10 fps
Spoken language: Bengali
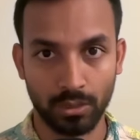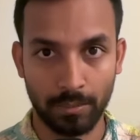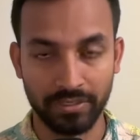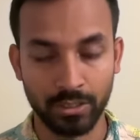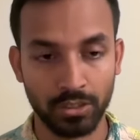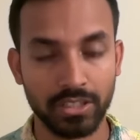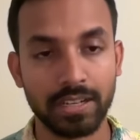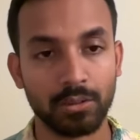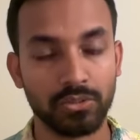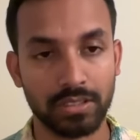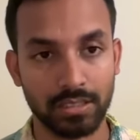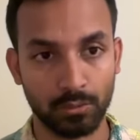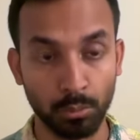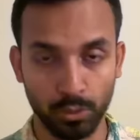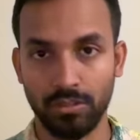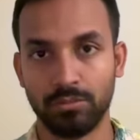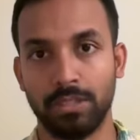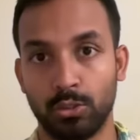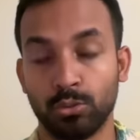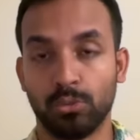আমি ভিডিওটা শেয়ার করছি যে তবুও
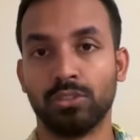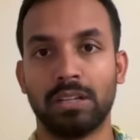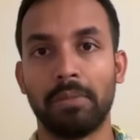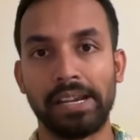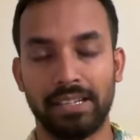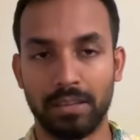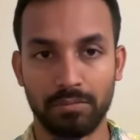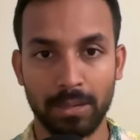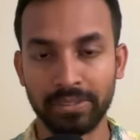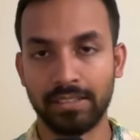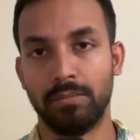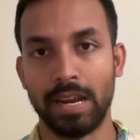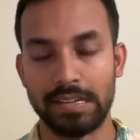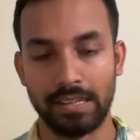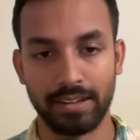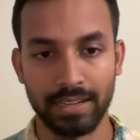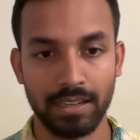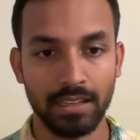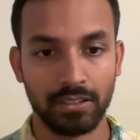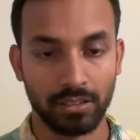মানে সতর্কতার মাইন্ড নাই সাবধানের মাইন্ড নাই রাইট
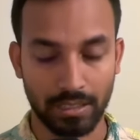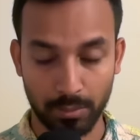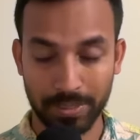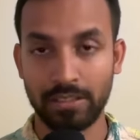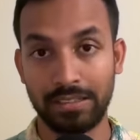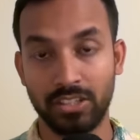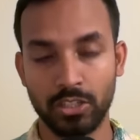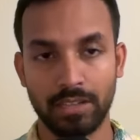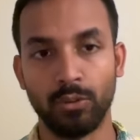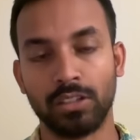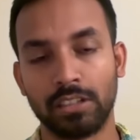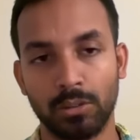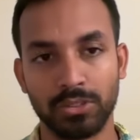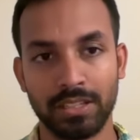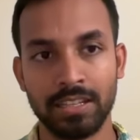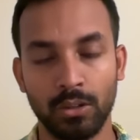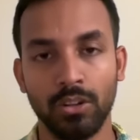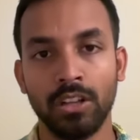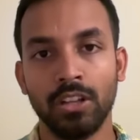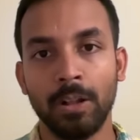স্পেশালি দেশ যেই ভলাটাইল অবস্থায় ছিল
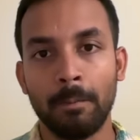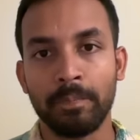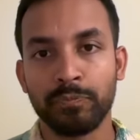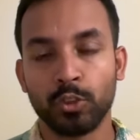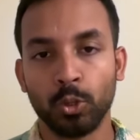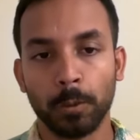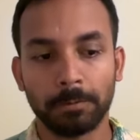তো